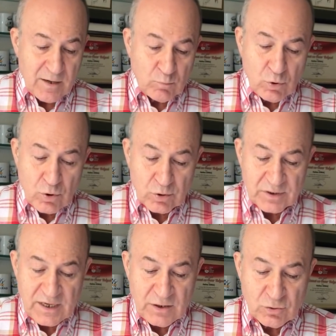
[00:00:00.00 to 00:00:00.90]
bu
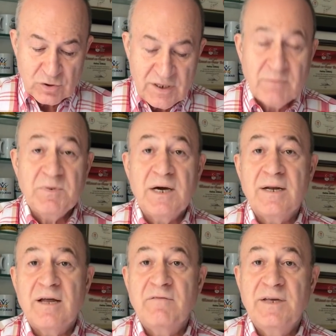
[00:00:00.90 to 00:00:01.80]
konuda henüz net bir
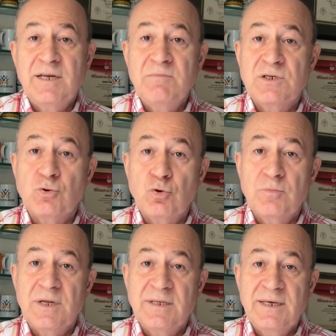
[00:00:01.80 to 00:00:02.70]
karar verilmiş
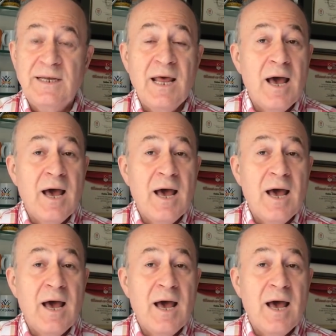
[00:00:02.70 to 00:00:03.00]
durumda değil